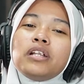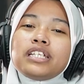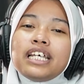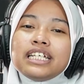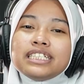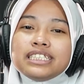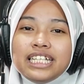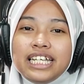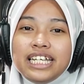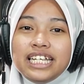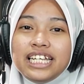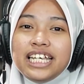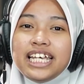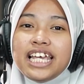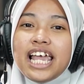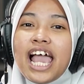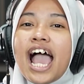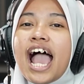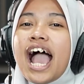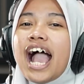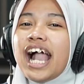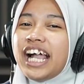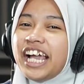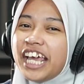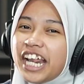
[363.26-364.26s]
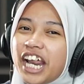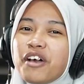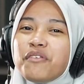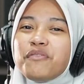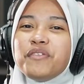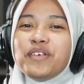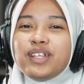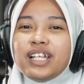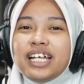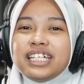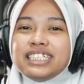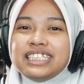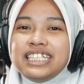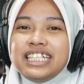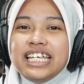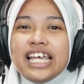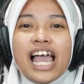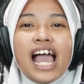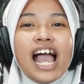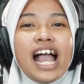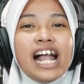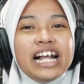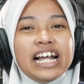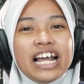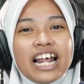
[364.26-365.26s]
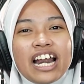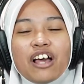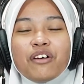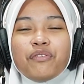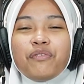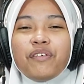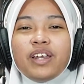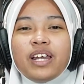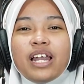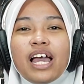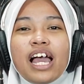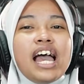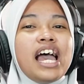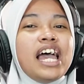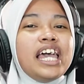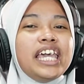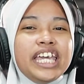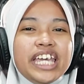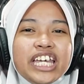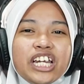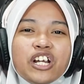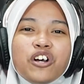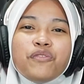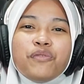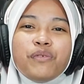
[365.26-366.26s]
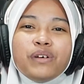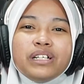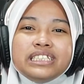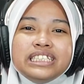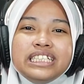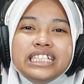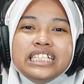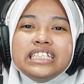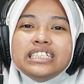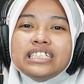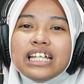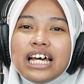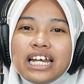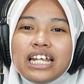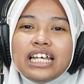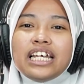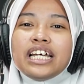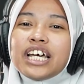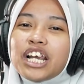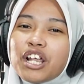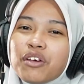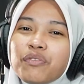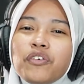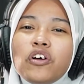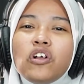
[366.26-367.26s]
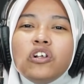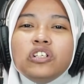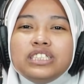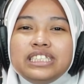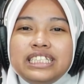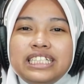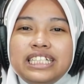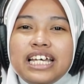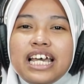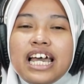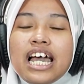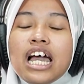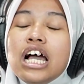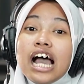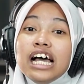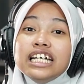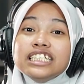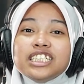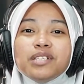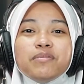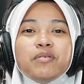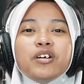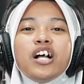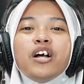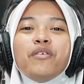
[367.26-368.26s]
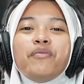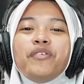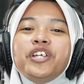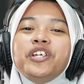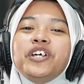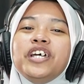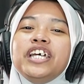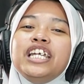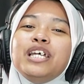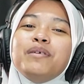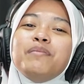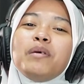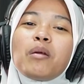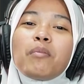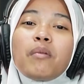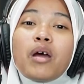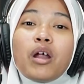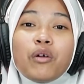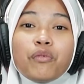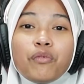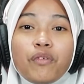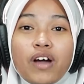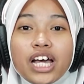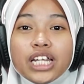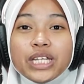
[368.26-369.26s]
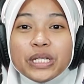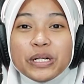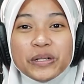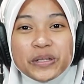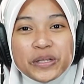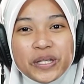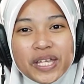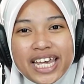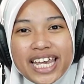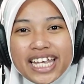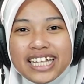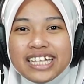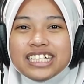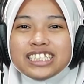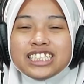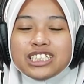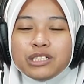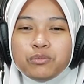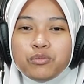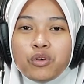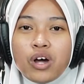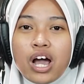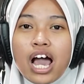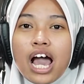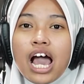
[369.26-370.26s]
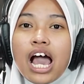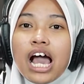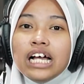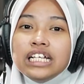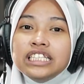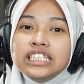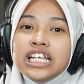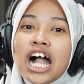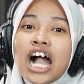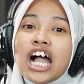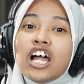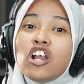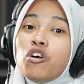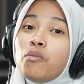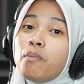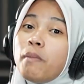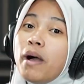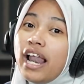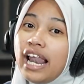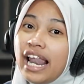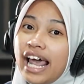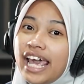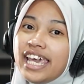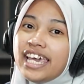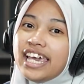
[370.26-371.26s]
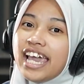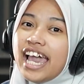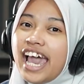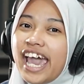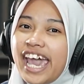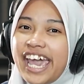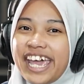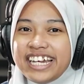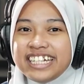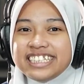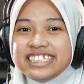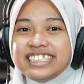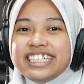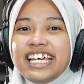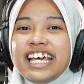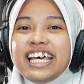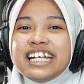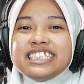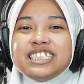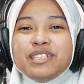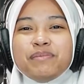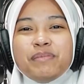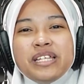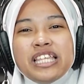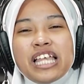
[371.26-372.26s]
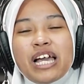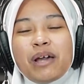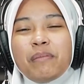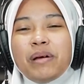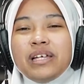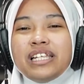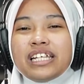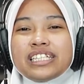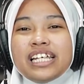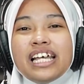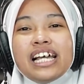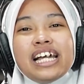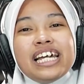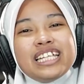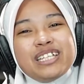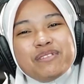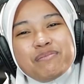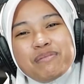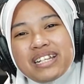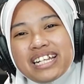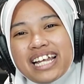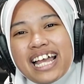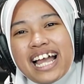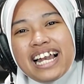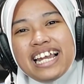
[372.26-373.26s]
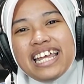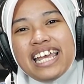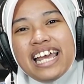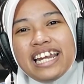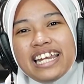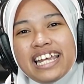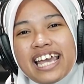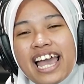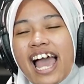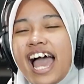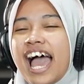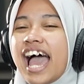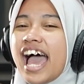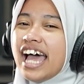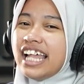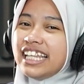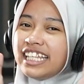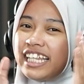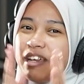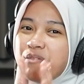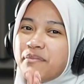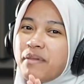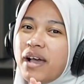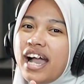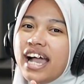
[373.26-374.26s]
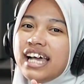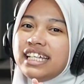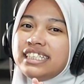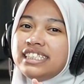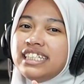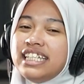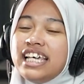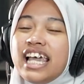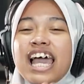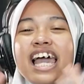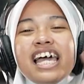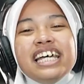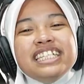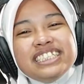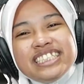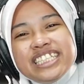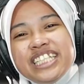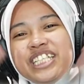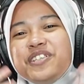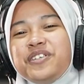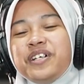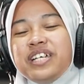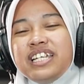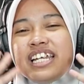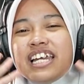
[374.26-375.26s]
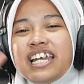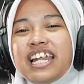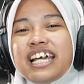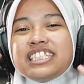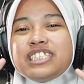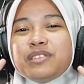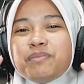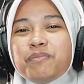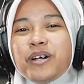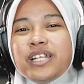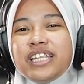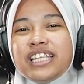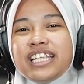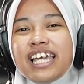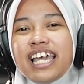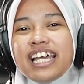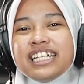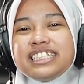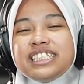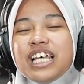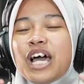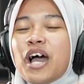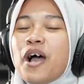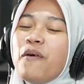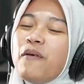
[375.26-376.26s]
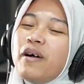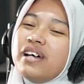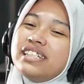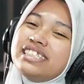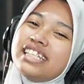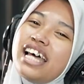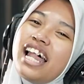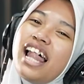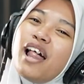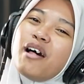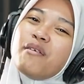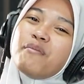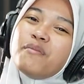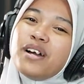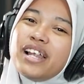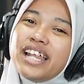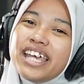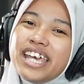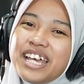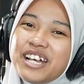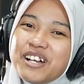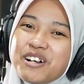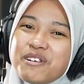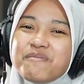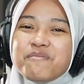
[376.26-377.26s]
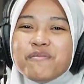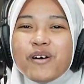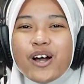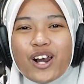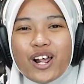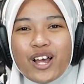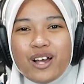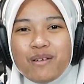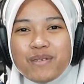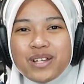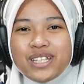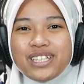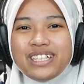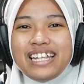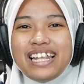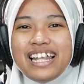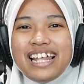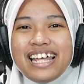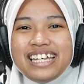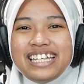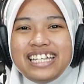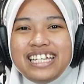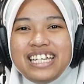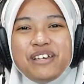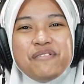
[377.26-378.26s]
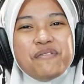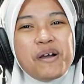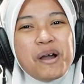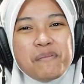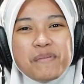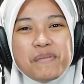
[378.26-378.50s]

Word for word: podcast ini, Gravitasi, Grafena, Inovasi, Tarik Revolusi Semoga video ini bermanfaat untuk kita semua. Jangan lupa like and share sebanyak-banyaknya ke teman kalian ya. Terima kasih. See you in the next podcast. Wassalamualaikum warahmatullahi